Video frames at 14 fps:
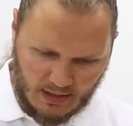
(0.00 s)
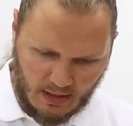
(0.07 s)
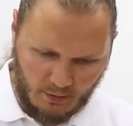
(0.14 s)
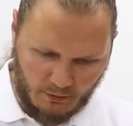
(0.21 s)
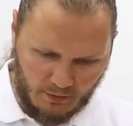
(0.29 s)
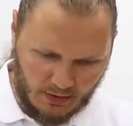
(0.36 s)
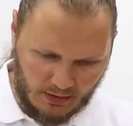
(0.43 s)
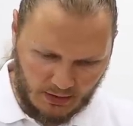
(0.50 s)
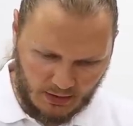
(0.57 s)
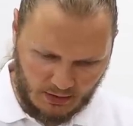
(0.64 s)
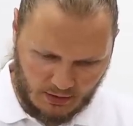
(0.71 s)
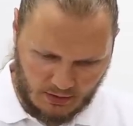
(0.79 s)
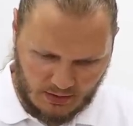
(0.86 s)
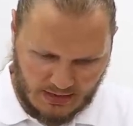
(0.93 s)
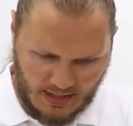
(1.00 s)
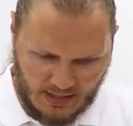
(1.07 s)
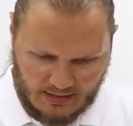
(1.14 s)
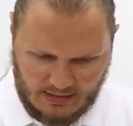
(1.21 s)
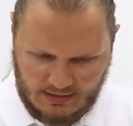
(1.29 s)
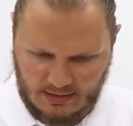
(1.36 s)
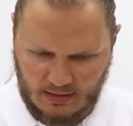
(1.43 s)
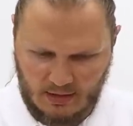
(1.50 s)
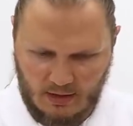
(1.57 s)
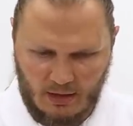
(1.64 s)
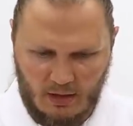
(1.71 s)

Graufilter, also 6